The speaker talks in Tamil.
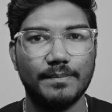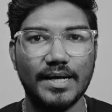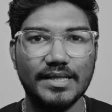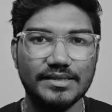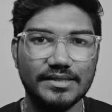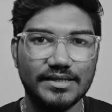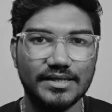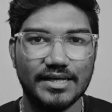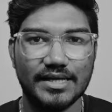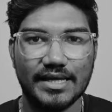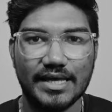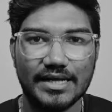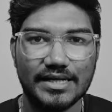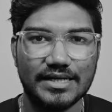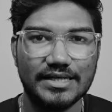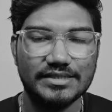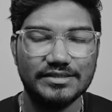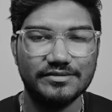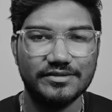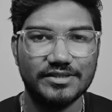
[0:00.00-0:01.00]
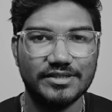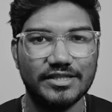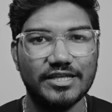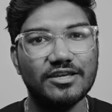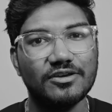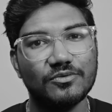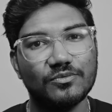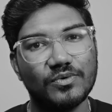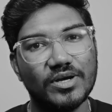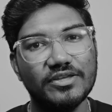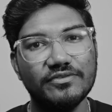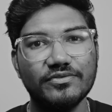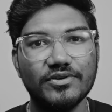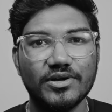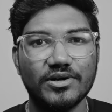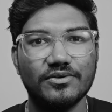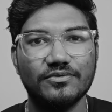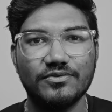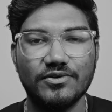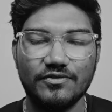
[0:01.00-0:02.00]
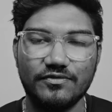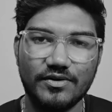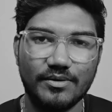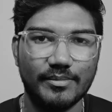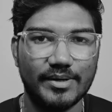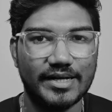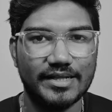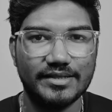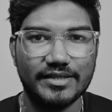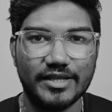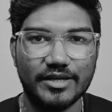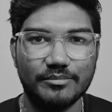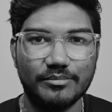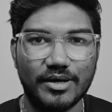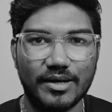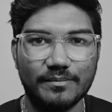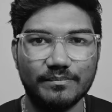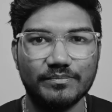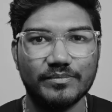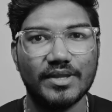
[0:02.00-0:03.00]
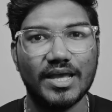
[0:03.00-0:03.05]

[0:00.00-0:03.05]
பார்த்துட்டு இருக்க யாருக்காச்சும் வந்து ஒய்ஃபையோட ஃபுல் ஃபார்ம் என்னன்னு தெரியுமா